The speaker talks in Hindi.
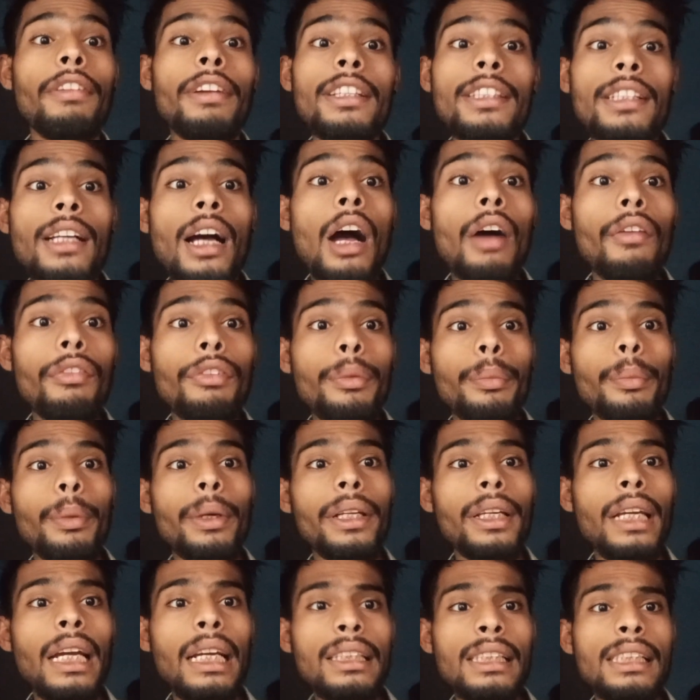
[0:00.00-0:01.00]
काफ़ी
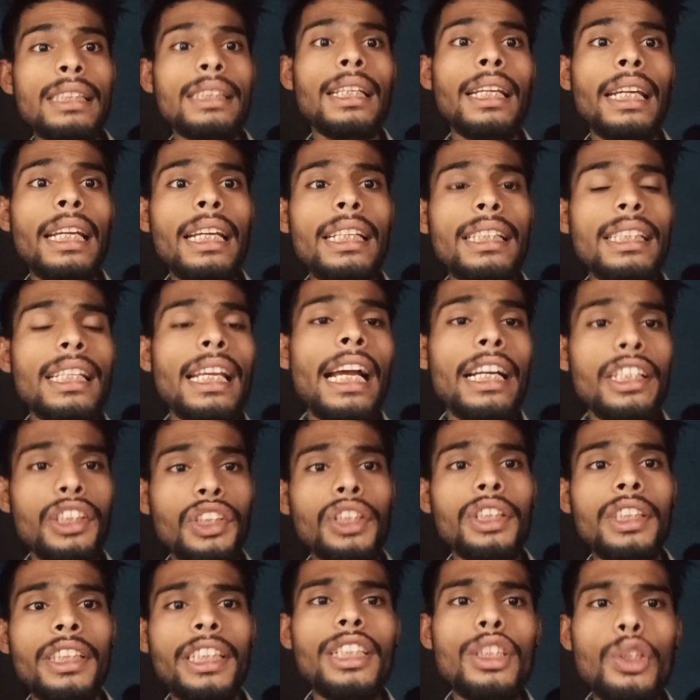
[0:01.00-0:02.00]
बढ़िया है जिस तरीके से एक्शन
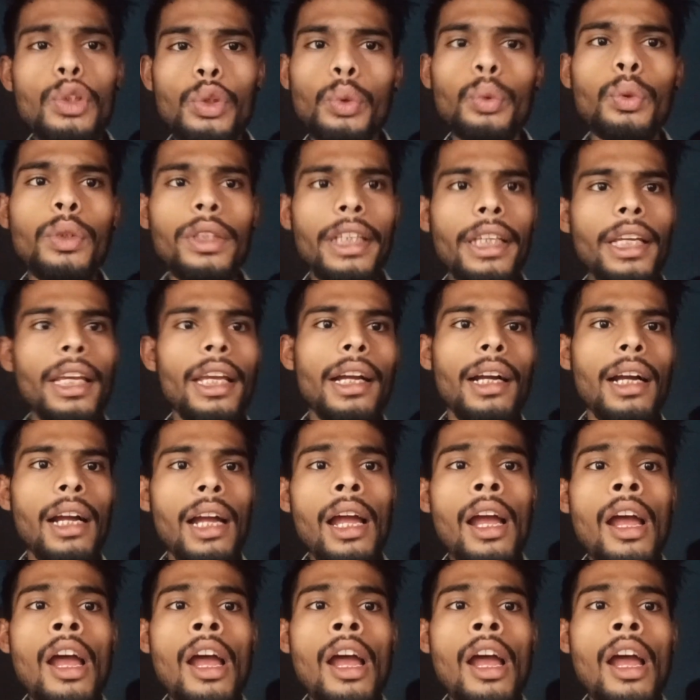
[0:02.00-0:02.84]
सीन शूट किए गए